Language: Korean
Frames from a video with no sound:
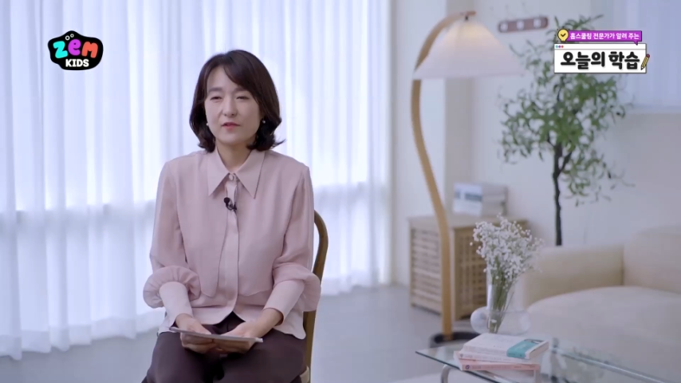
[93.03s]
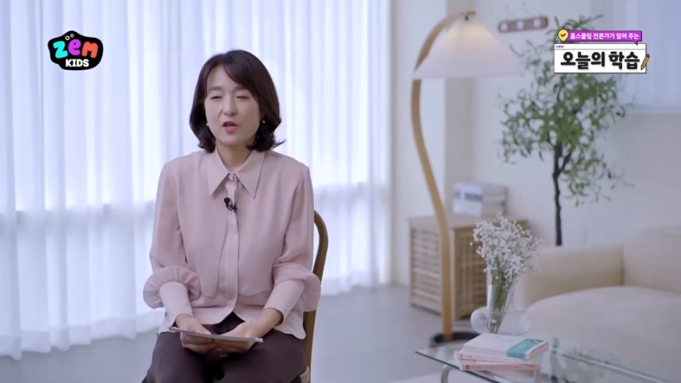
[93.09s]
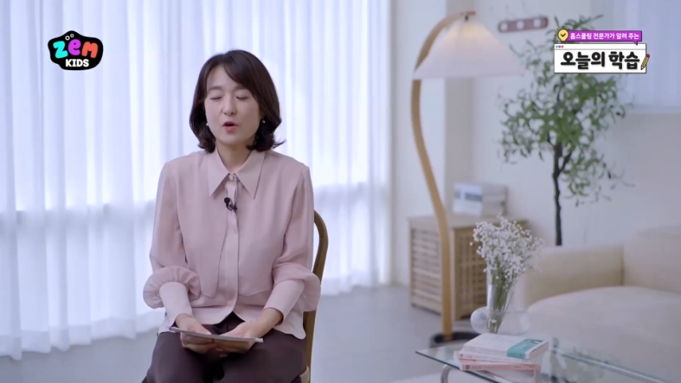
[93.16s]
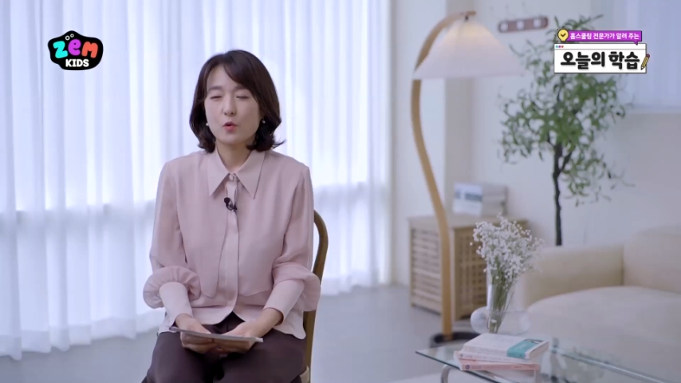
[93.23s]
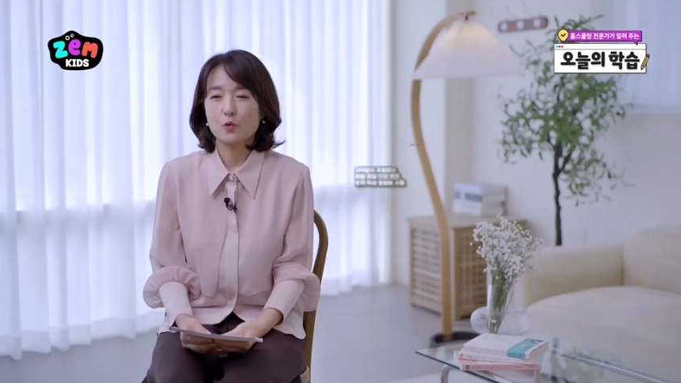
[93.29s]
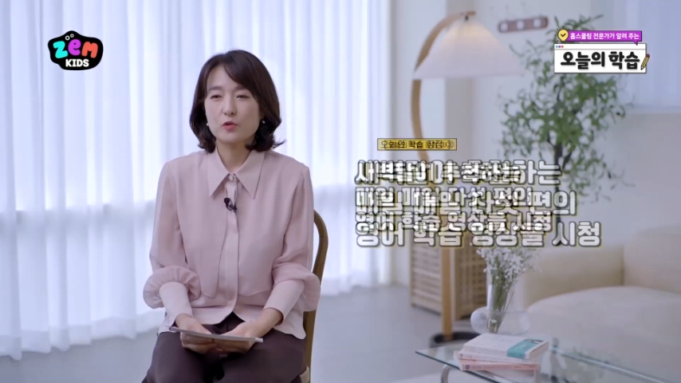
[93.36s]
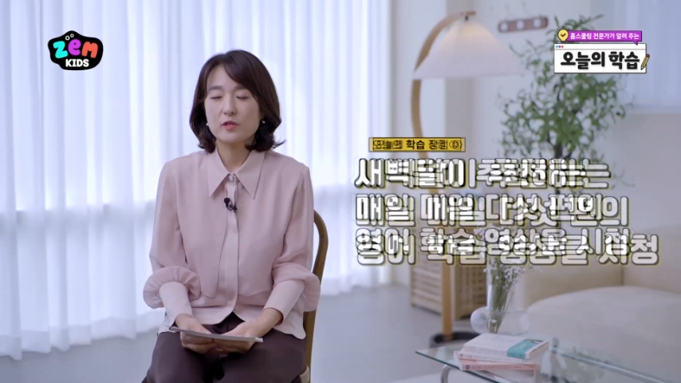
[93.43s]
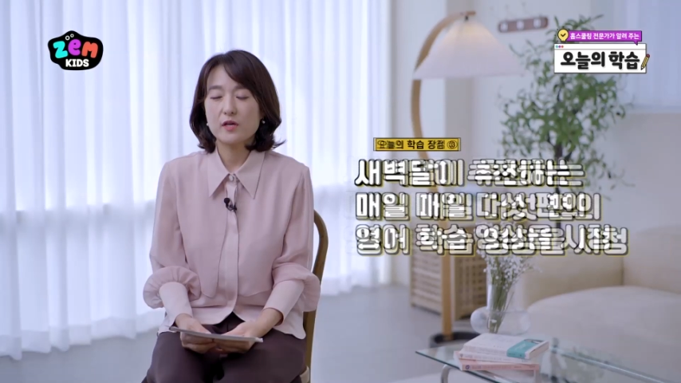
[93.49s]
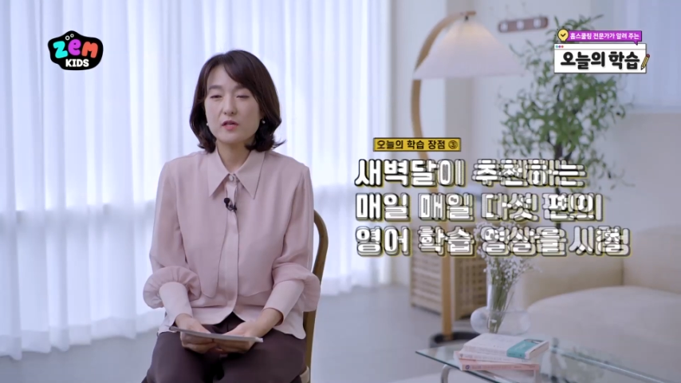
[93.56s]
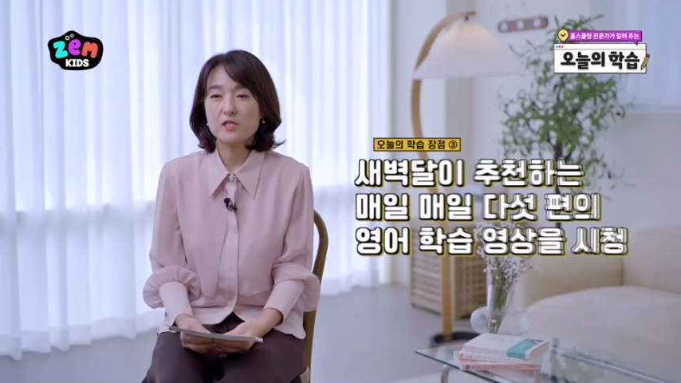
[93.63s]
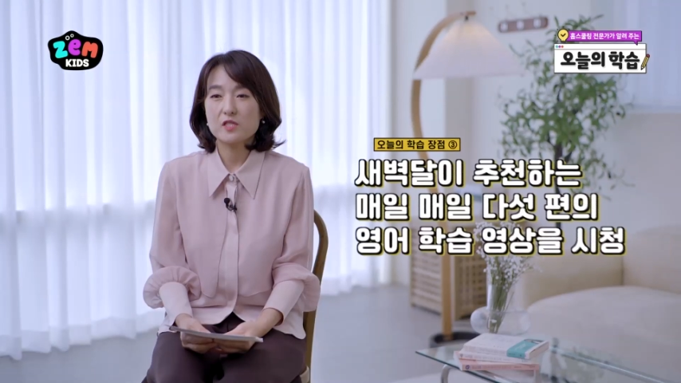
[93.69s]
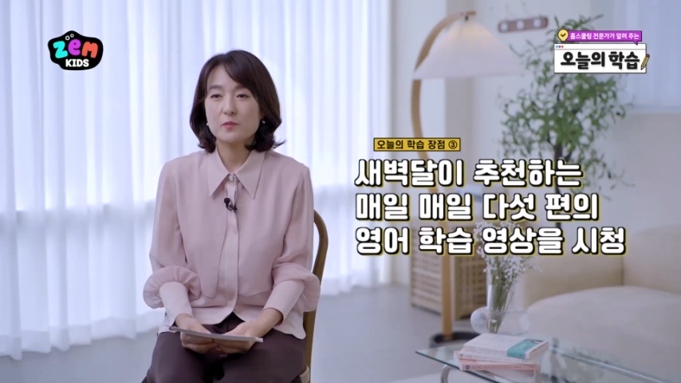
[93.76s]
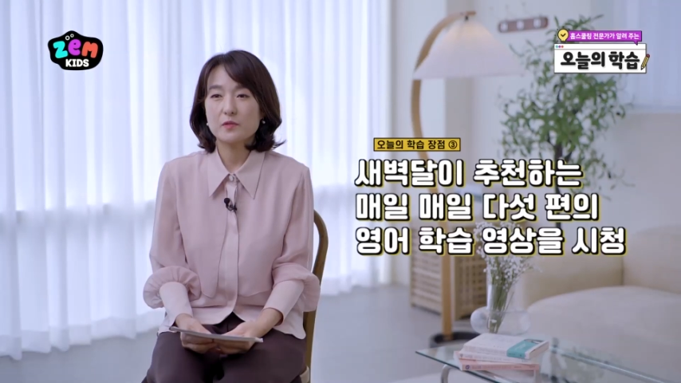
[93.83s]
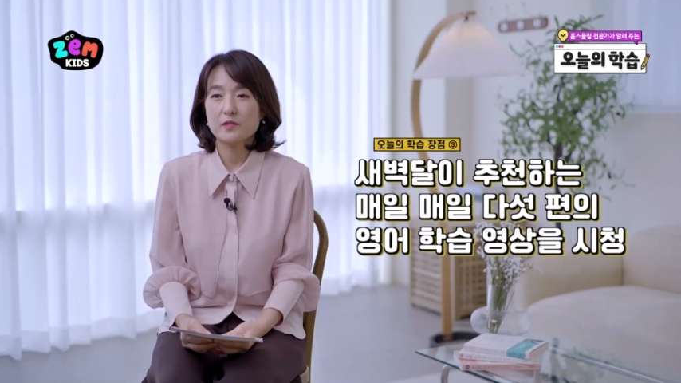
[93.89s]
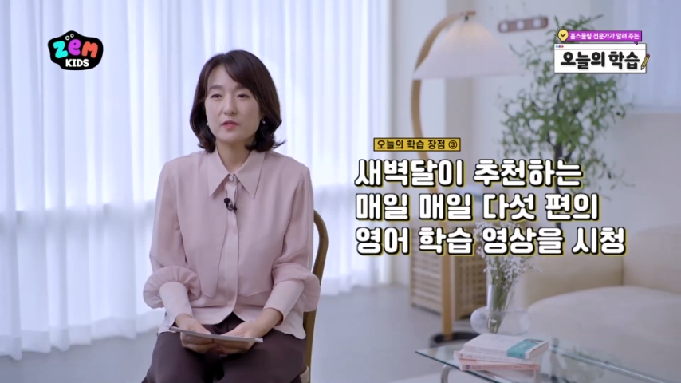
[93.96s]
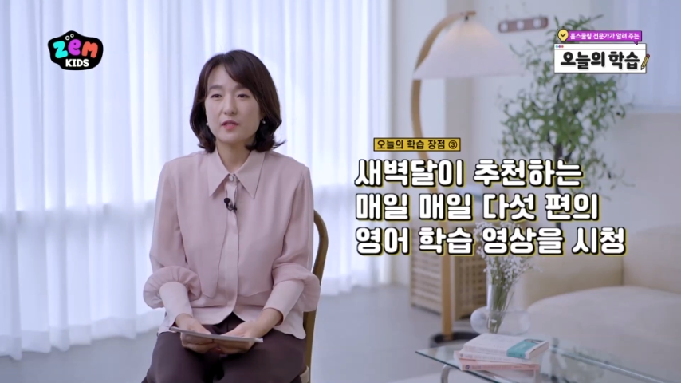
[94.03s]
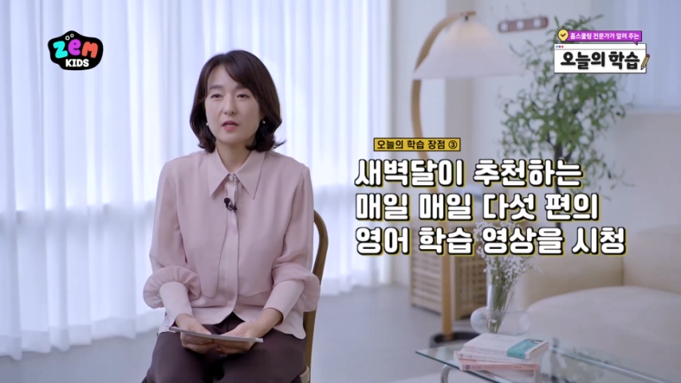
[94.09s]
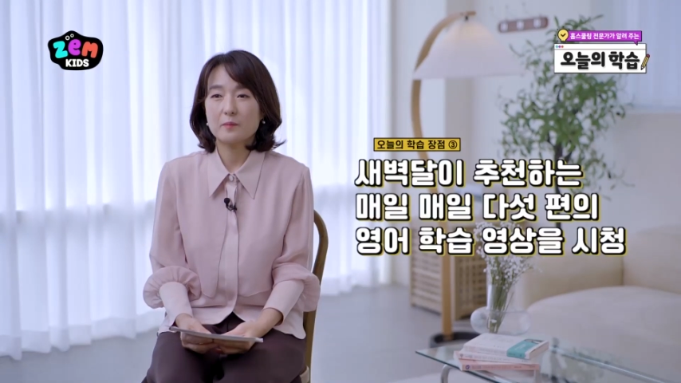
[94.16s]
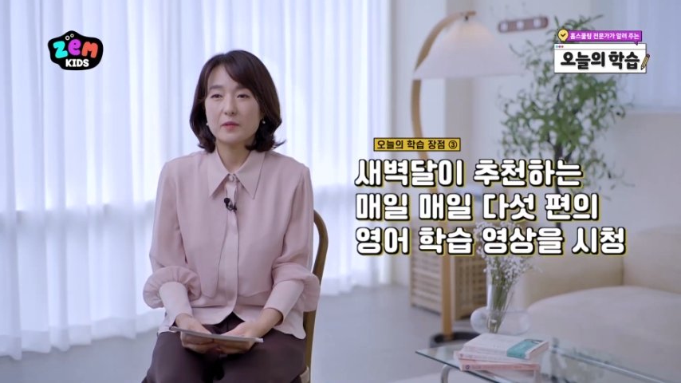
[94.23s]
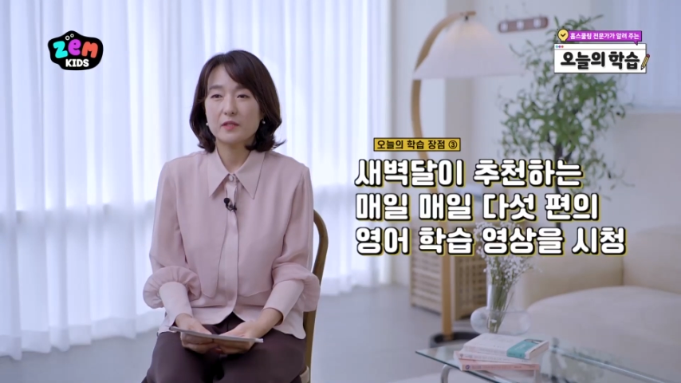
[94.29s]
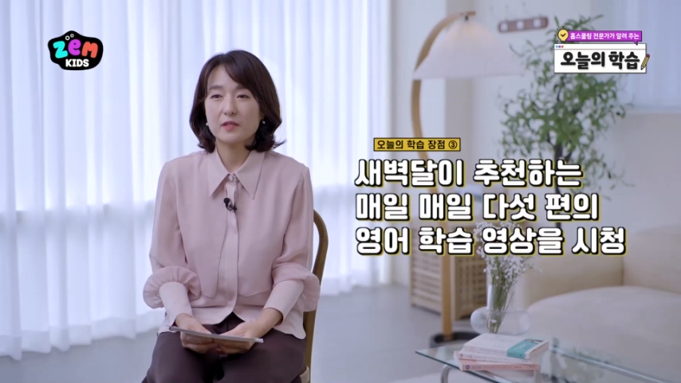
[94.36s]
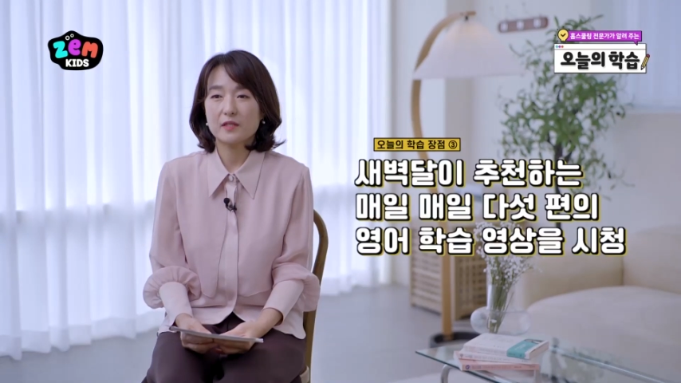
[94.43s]
네, 오늘의 학습은
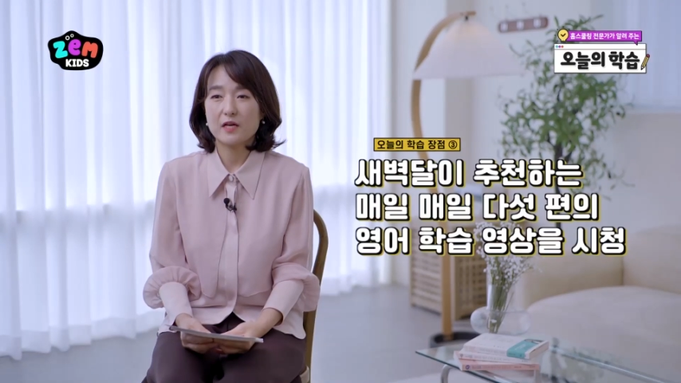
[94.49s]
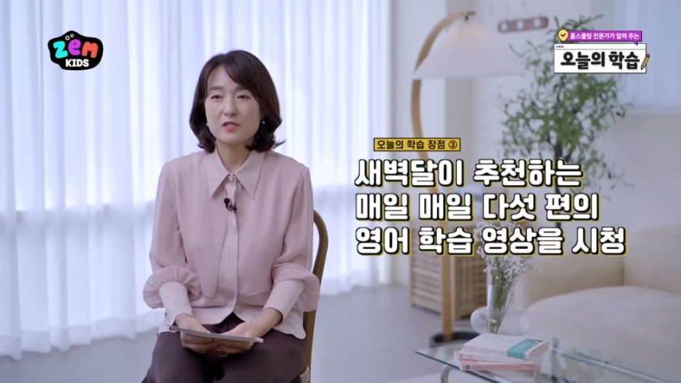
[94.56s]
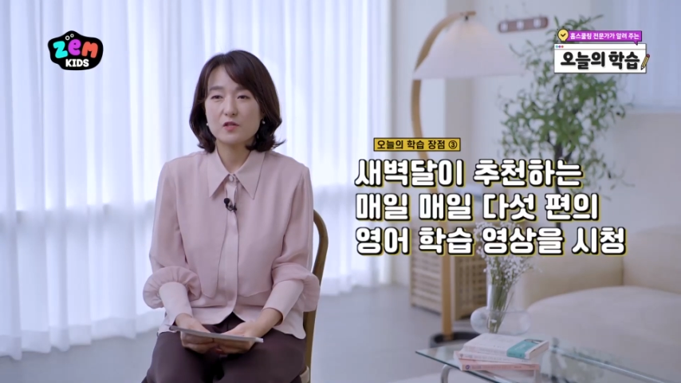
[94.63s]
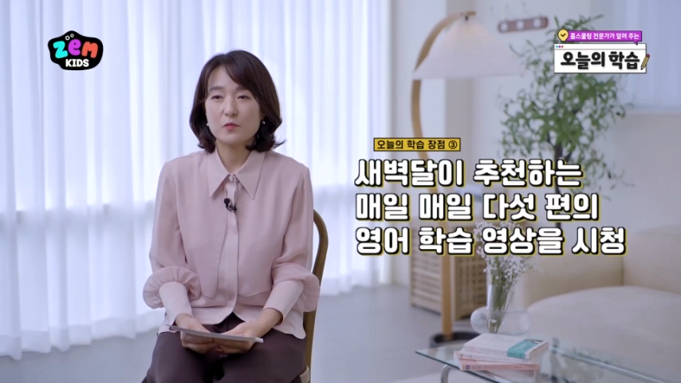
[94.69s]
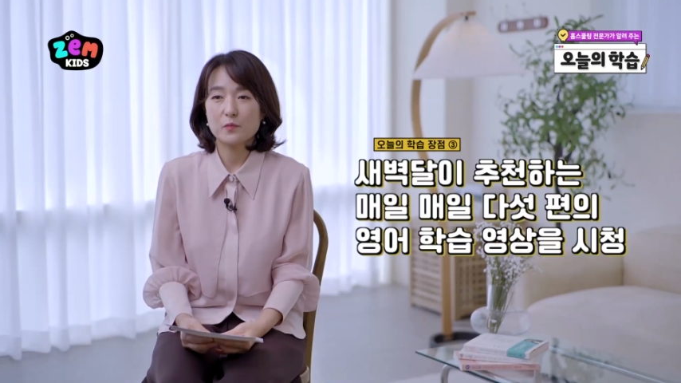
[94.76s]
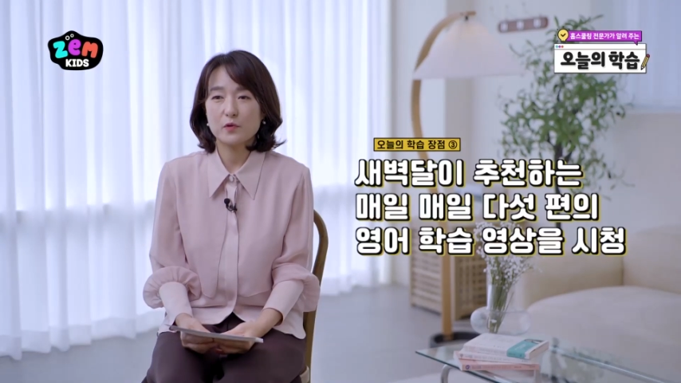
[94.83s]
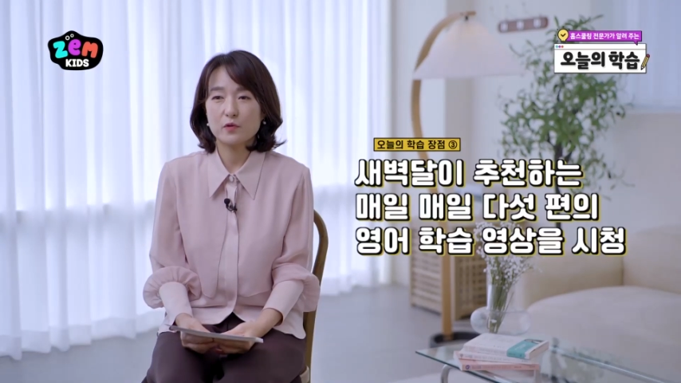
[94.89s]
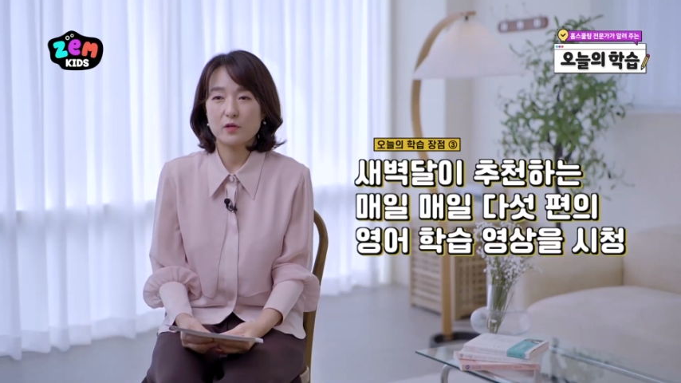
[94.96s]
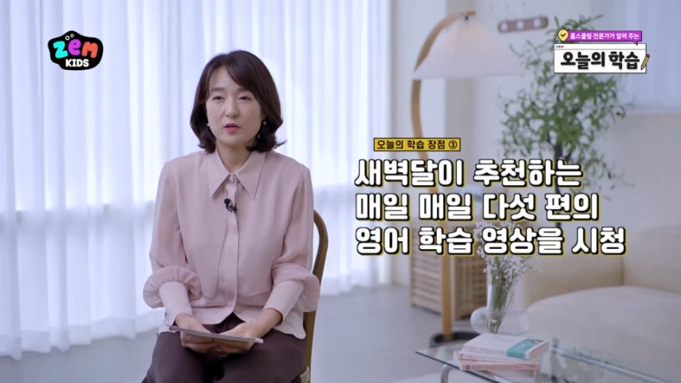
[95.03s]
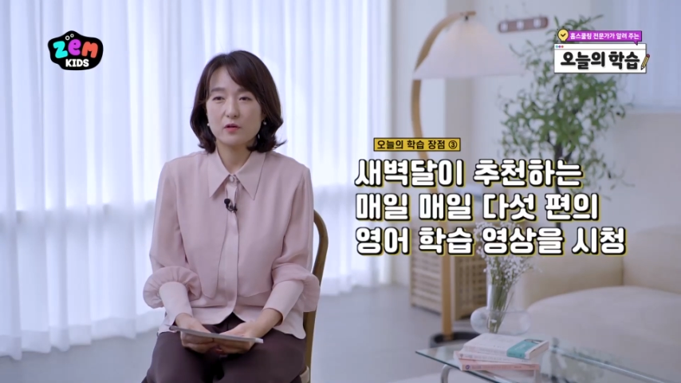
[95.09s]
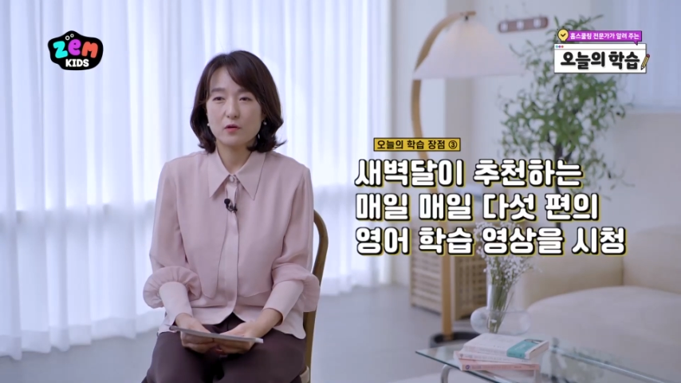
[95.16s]
날마다 다섯 편의